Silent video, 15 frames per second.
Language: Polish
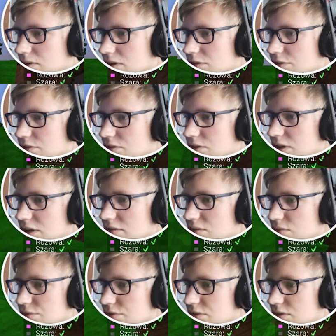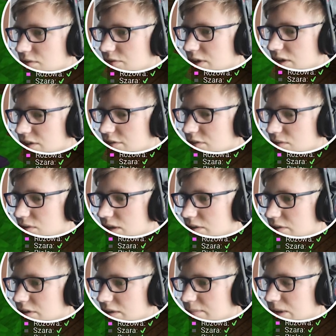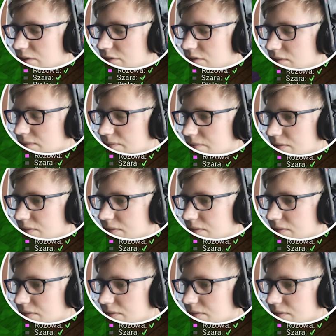Co mam ci drugi raz łóżko rozwalić, którego nie masz?